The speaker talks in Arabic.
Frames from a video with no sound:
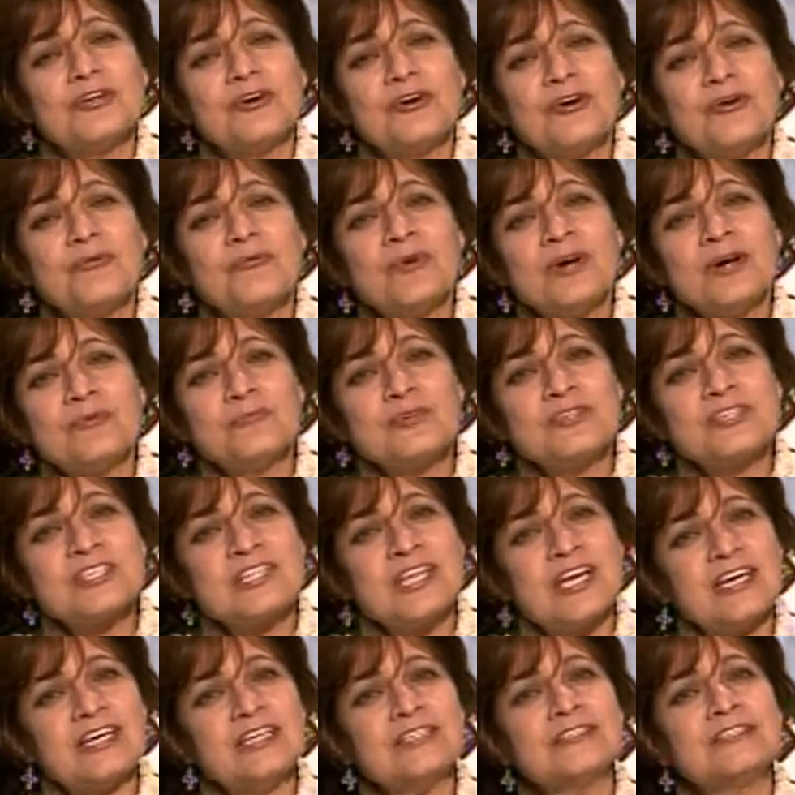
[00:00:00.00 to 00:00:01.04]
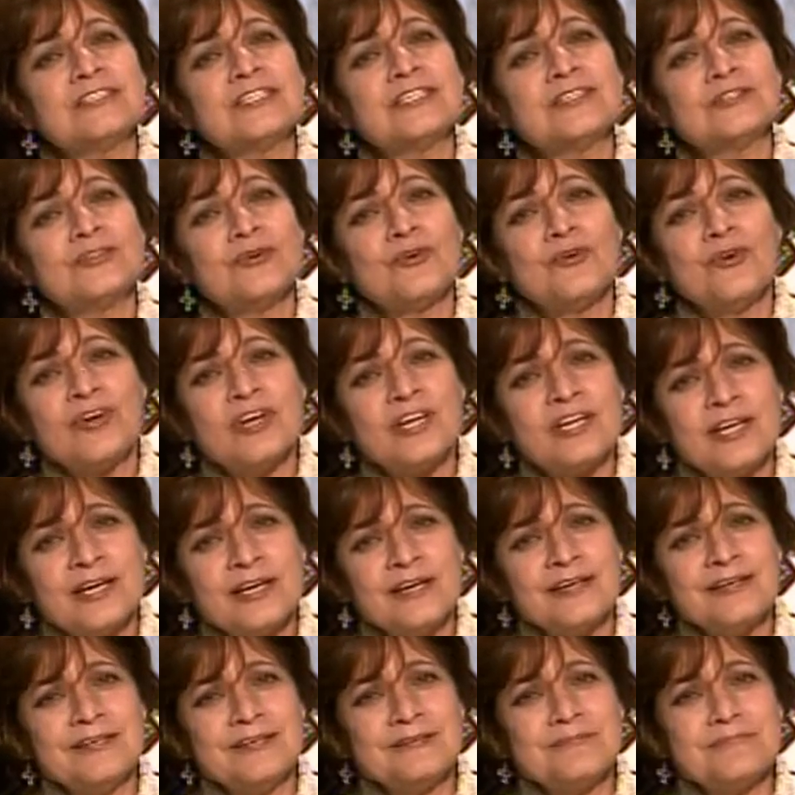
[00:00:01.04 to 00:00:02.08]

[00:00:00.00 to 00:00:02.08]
هو مستعد يديهولنا